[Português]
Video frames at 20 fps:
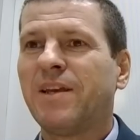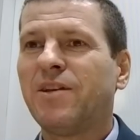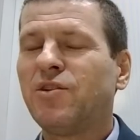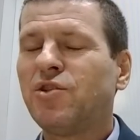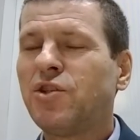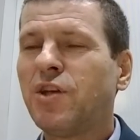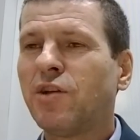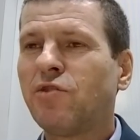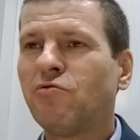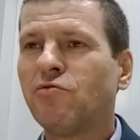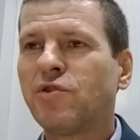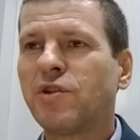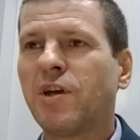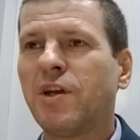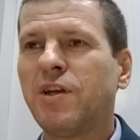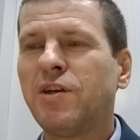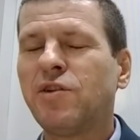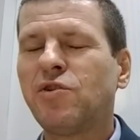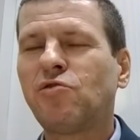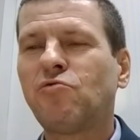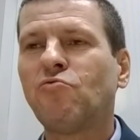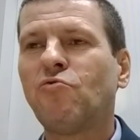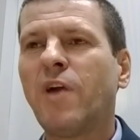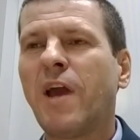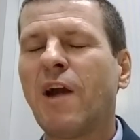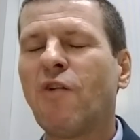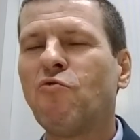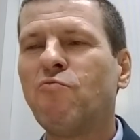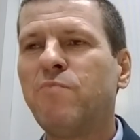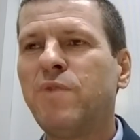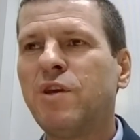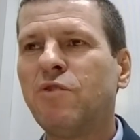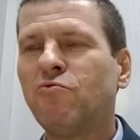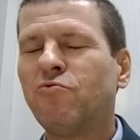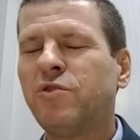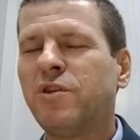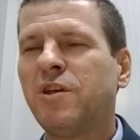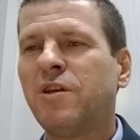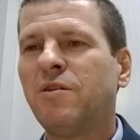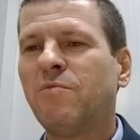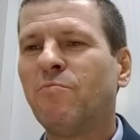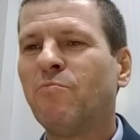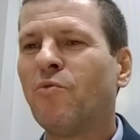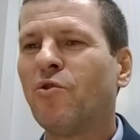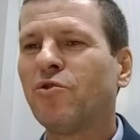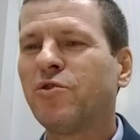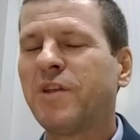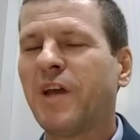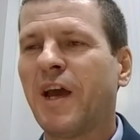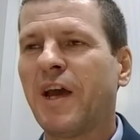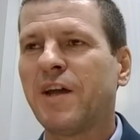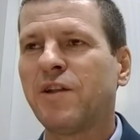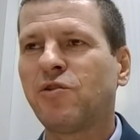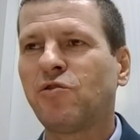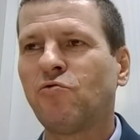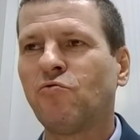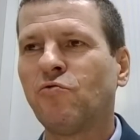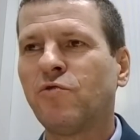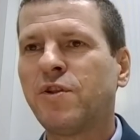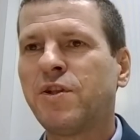Jesus Cristo é humilde, modesto,